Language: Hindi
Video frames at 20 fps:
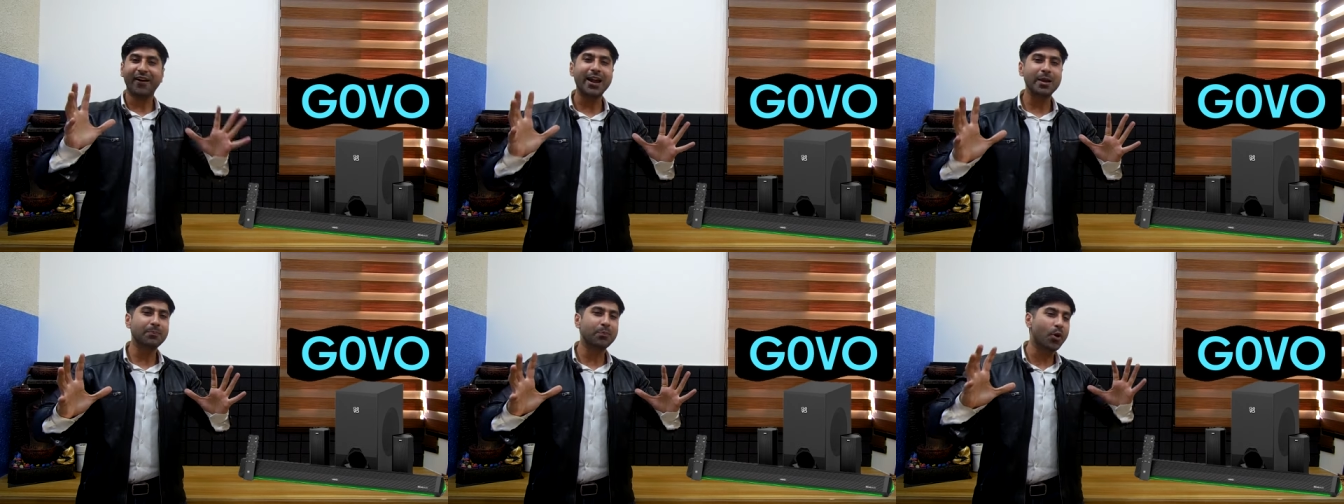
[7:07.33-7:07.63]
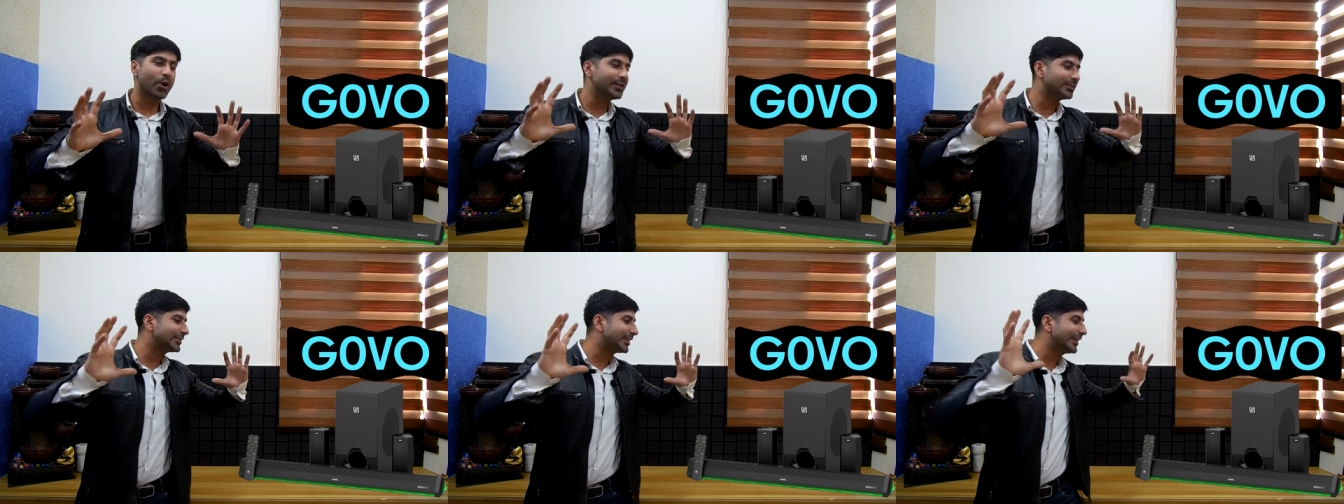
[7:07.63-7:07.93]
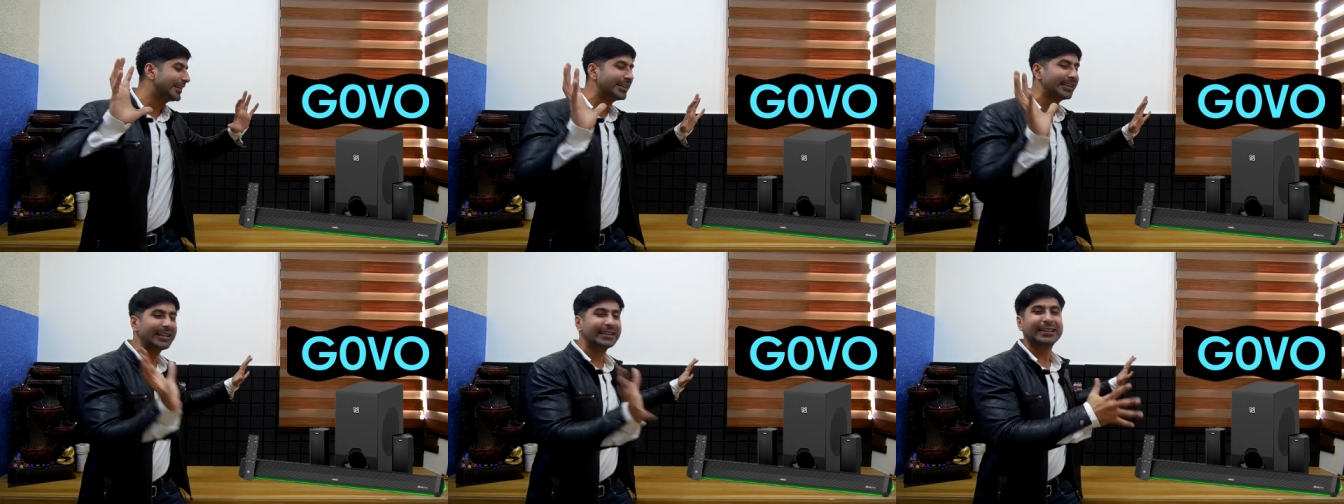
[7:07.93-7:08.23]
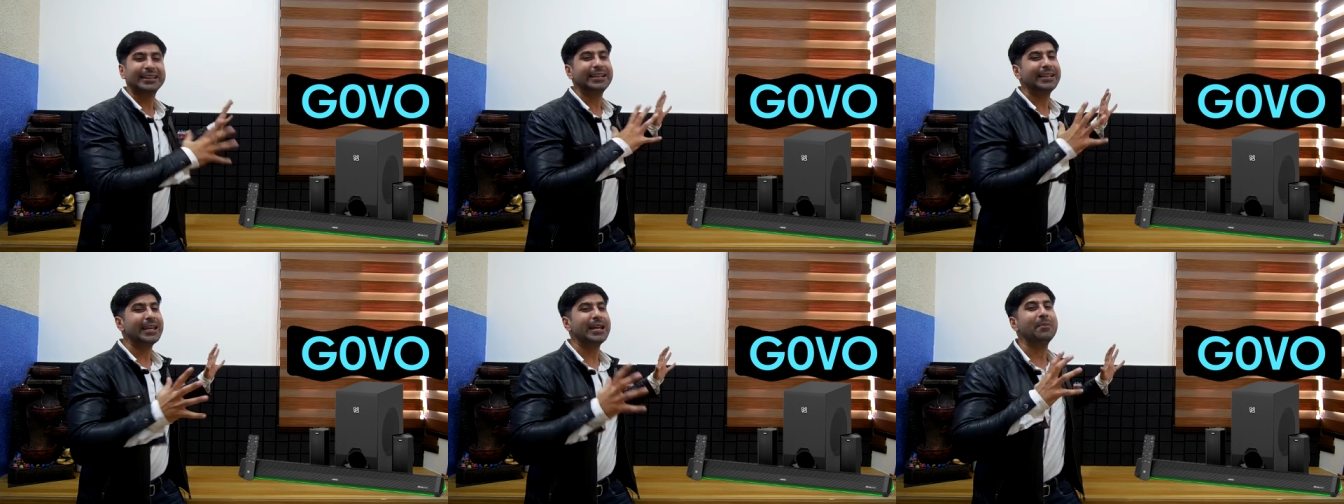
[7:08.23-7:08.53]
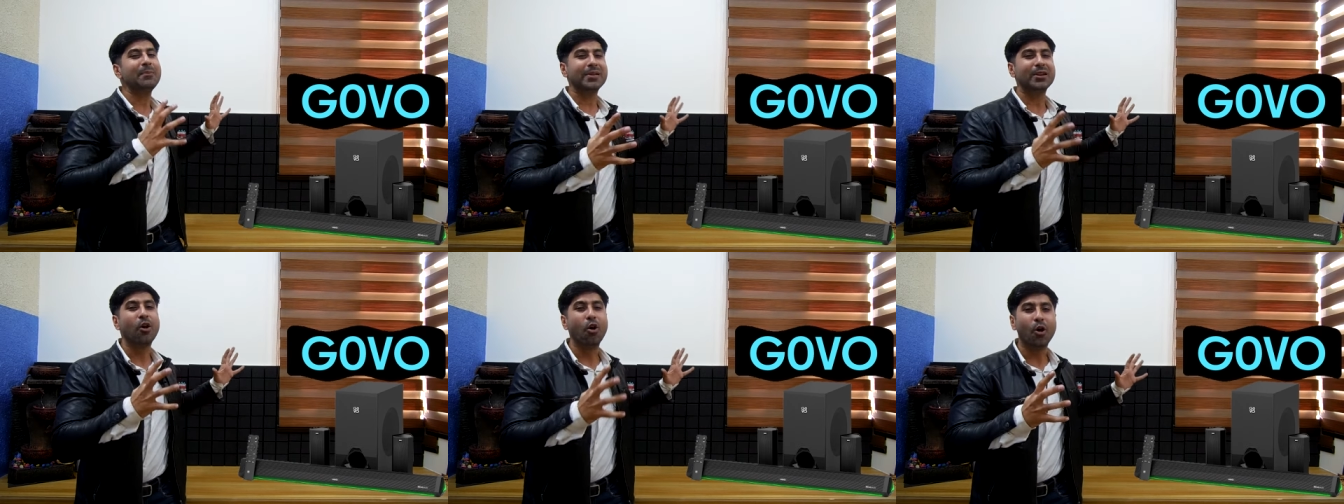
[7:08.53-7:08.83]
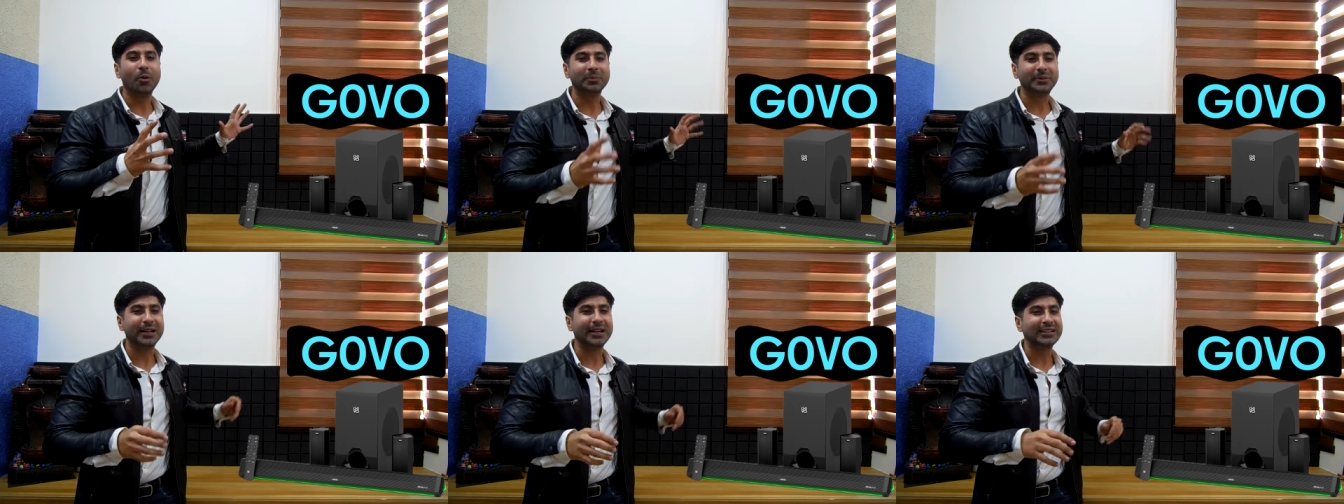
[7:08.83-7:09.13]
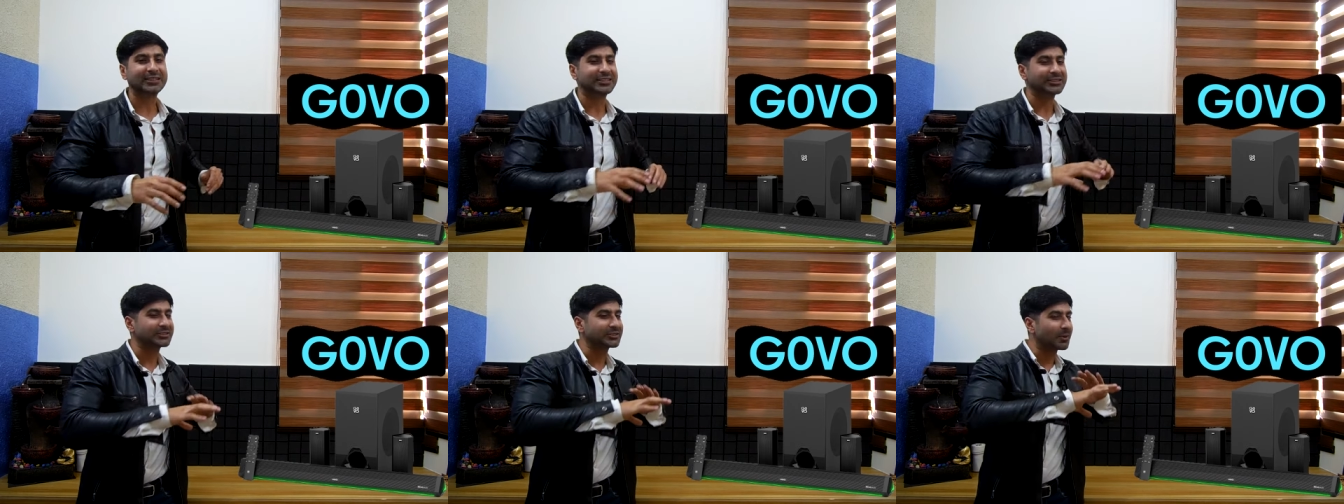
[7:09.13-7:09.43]
5.3 कितने भी होम
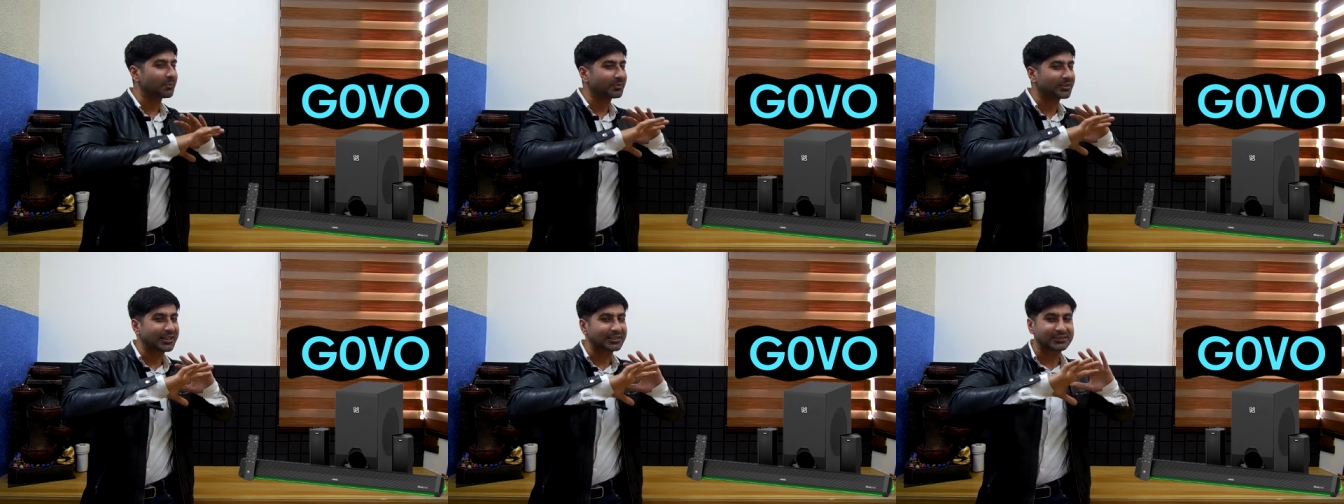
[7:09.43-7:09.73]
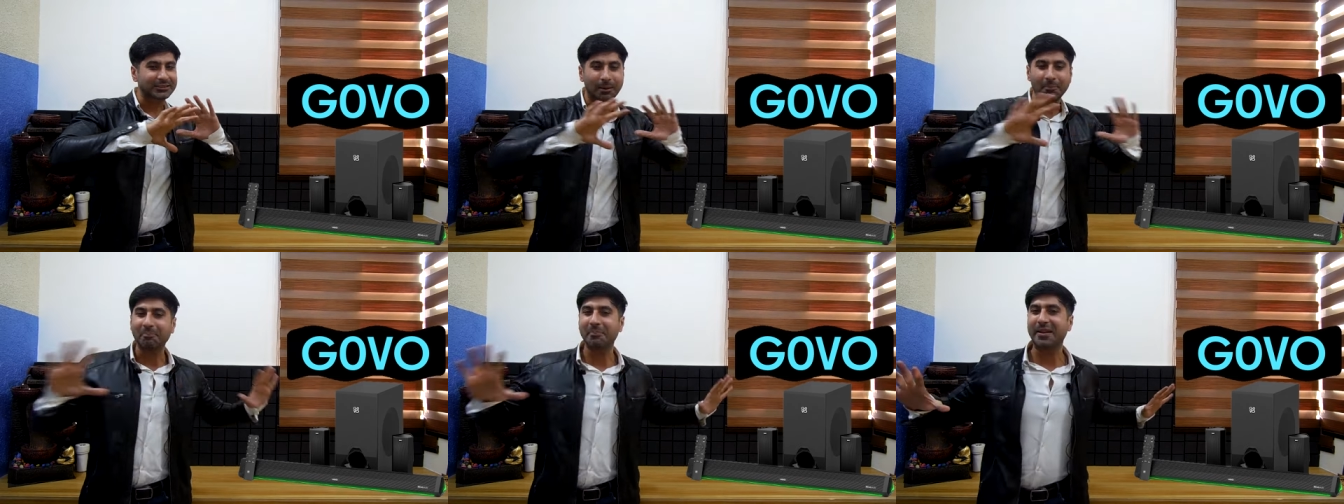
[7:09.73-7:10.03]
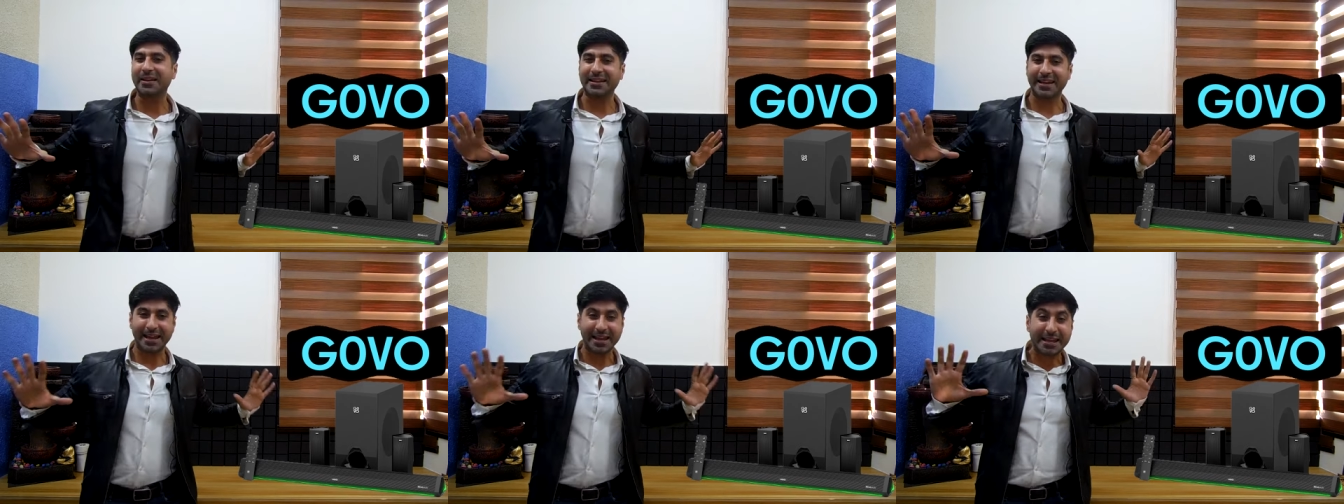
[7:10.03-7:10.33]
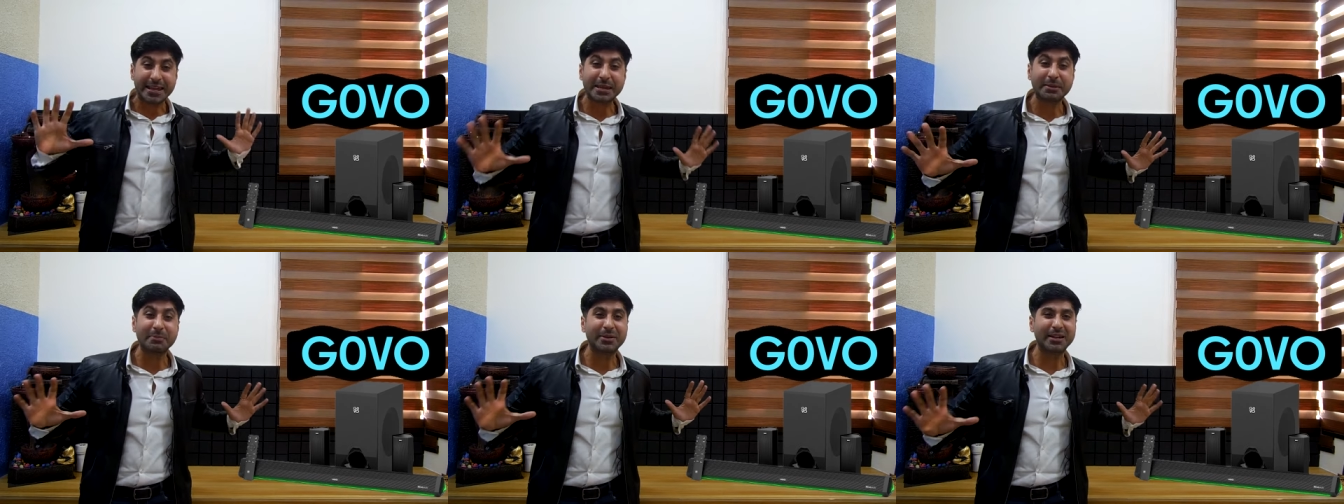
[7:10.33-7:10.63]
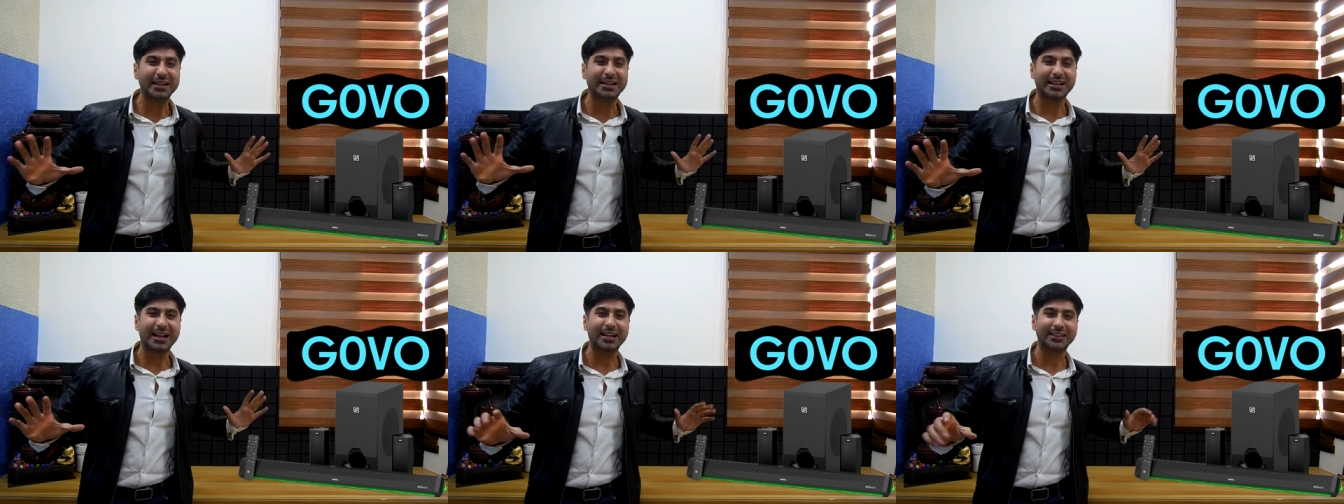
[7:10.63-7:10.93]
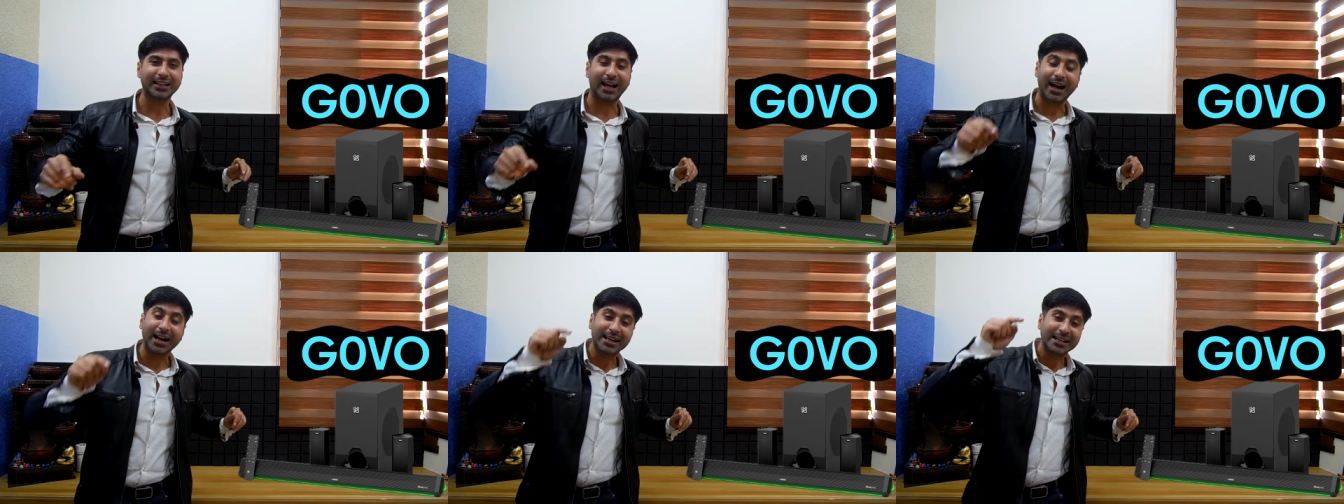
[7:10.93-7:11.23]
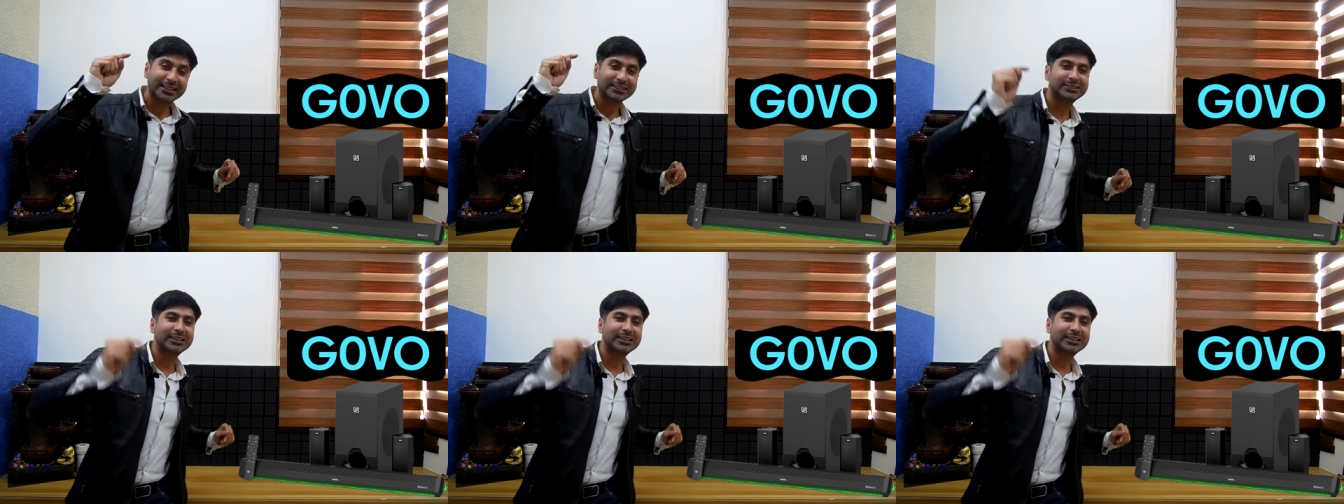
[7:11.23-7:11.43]
थिएटर सिस्टम के सब में नहीं मिल रहा था